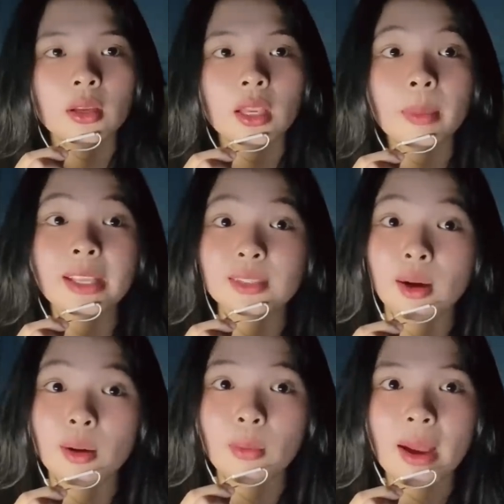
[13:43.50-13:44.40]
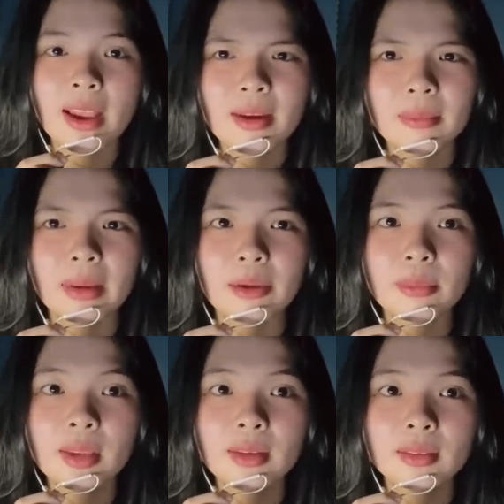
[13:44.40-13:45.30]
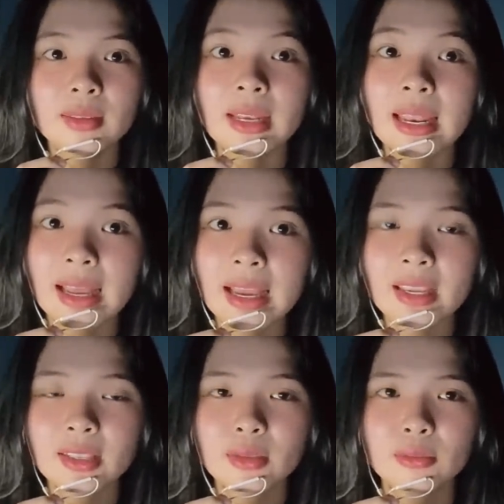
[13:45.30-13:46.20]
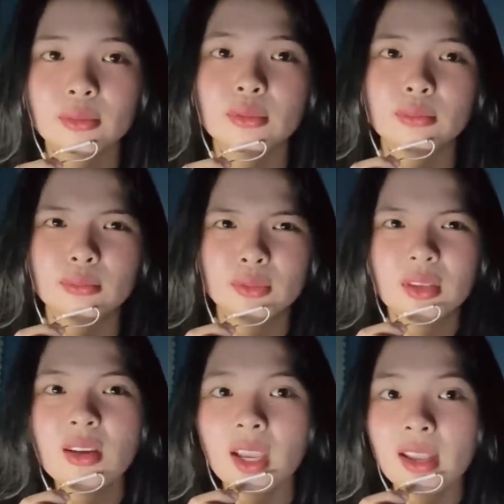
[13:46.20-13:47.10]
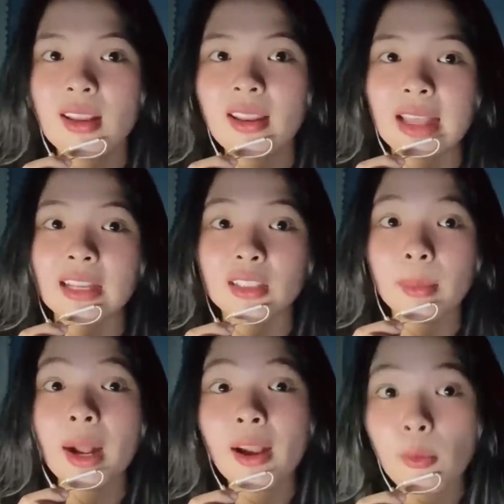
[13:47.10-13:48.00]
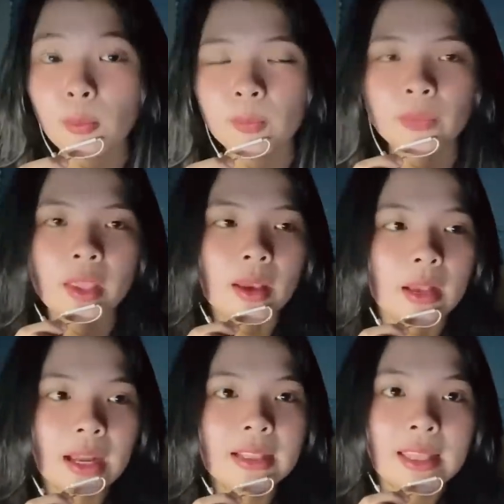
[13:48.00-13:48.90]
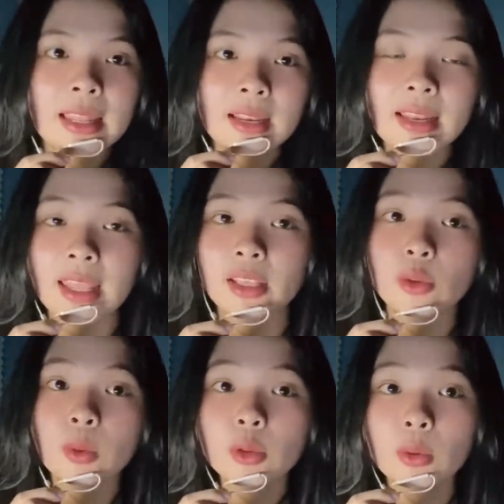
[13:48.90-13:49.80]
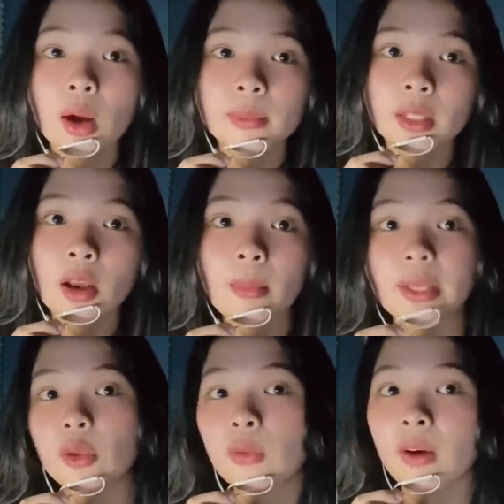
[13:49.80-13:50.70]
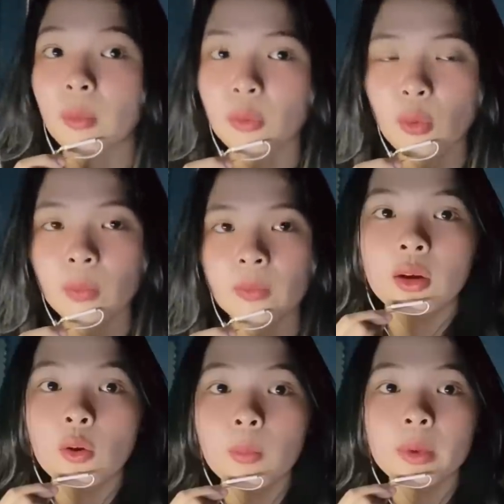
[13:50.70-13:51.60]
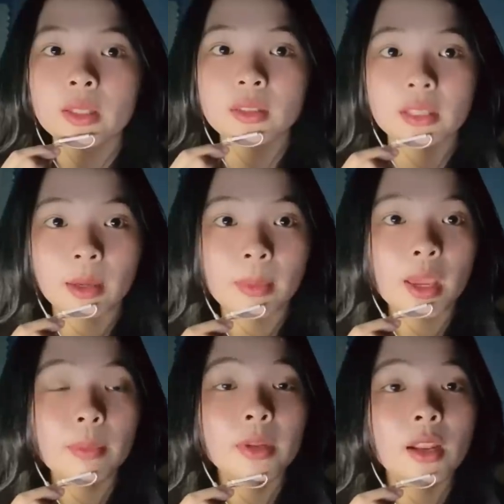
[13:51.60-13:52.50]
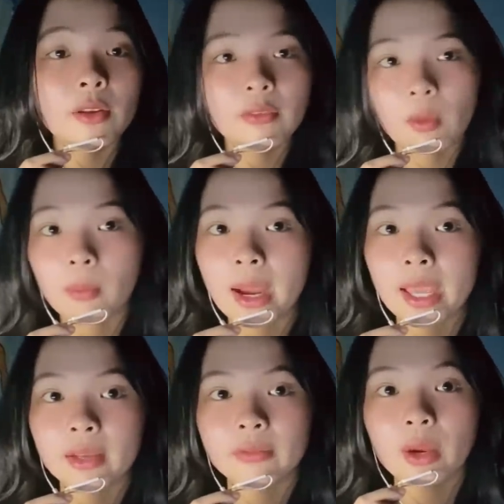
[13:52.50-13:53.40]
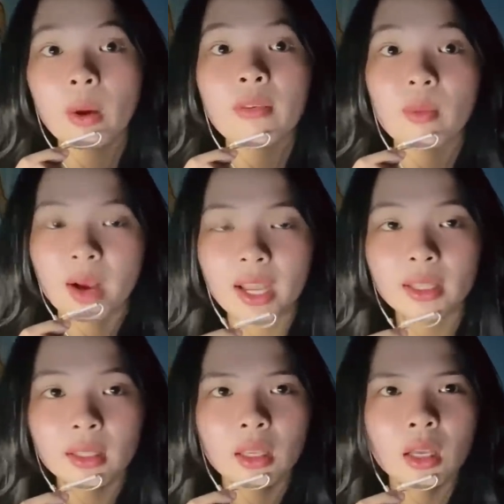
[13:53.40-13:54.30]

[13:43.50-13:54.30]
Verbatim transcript: cái bạn sợ quá bạn không biết người này là ai cứ nghĩ là người ta bắt cóc ăn lẹ lẹ lẹ giục cái tô cơm thì đó bạn vô phòng luôn lúc mà từ nhà bếp đi lên phòng bạn phải qua phòng khách